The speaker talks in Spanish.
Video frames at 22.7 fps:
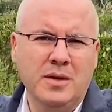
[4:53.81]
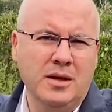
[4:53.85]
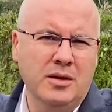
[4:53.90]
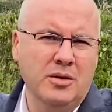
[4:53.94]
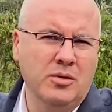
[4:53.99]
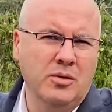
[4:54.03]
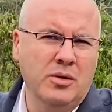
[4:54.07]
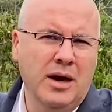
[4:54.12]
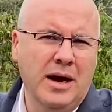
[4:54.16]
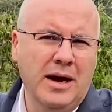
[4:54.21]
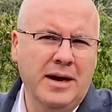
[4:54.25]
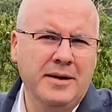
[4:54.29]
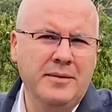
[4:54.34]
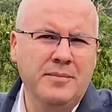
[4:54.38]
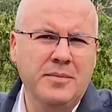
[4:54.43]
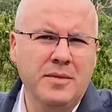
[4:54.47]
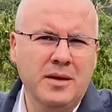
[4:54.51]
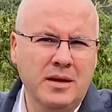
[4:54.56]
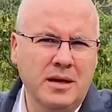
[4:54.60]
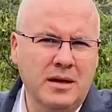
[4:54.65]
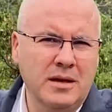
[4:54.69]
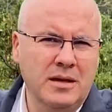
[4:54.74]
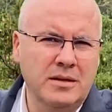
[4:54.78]
tocar
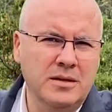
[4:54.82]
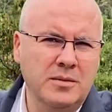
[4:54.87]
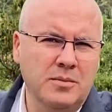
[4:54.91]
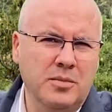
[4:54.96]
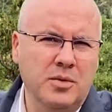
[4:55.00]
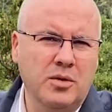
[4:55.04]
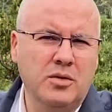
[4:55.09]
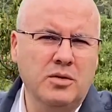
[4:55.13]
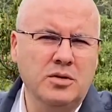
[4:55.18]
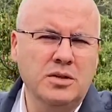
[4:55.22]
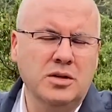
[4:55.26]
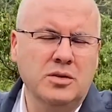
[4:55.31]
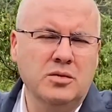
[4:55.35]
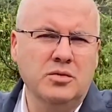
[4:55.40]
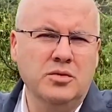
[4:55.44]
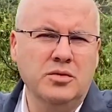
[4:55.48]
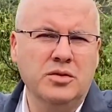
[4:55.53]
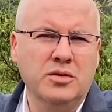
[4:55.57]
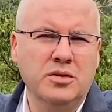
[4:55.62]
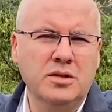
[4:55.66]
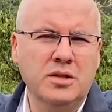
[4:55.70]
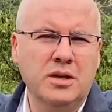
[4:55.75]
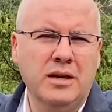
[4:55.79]
hace pocos segundos,